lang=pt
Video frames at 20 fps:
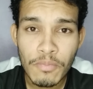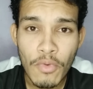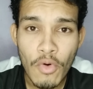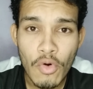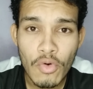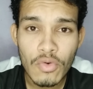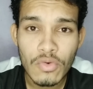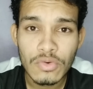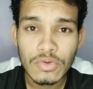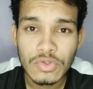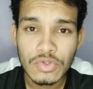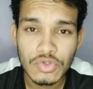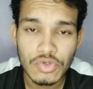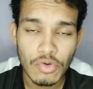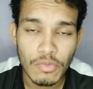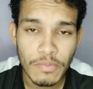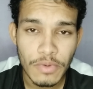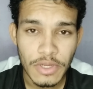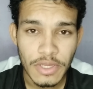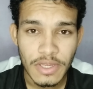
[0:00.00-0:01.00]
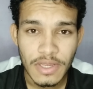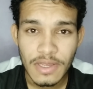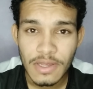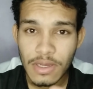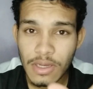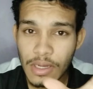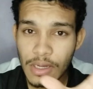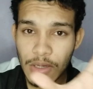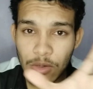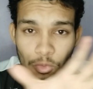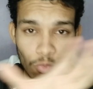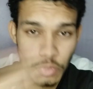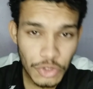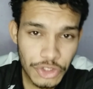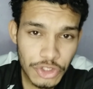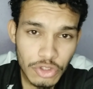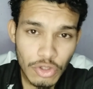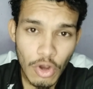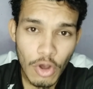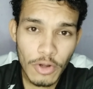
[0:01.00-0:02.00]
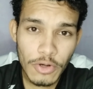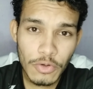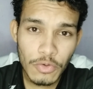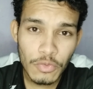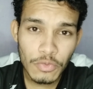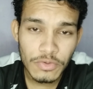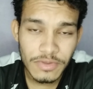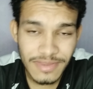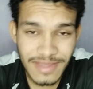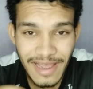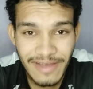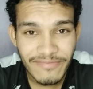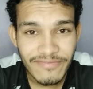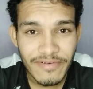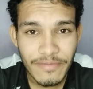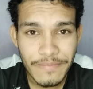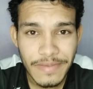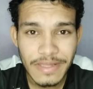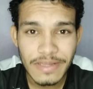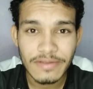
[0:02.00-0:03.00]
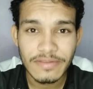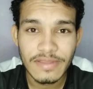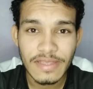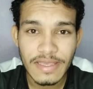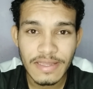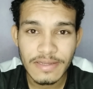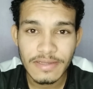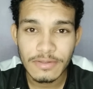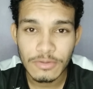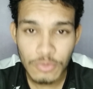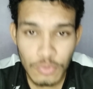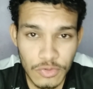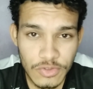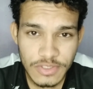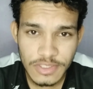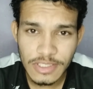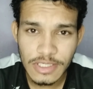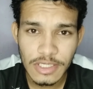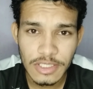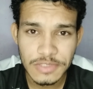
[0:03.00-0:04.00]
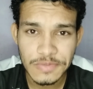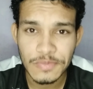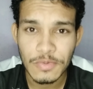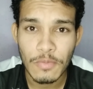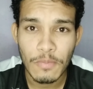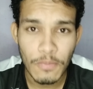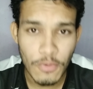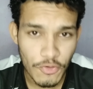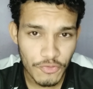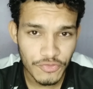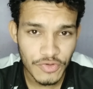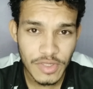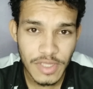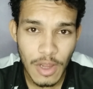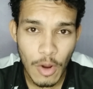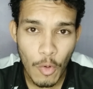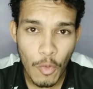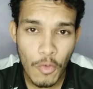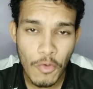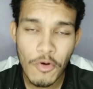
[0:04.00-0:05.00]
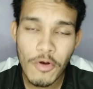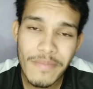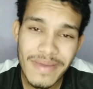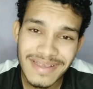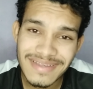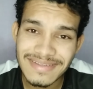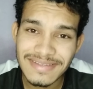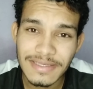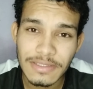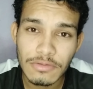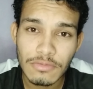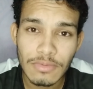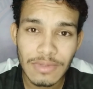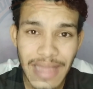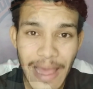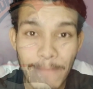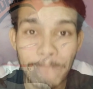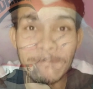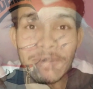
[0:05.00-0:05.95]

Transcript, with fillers: pouco sobre o histórico da família dele no ciclismo profissional. Começando lá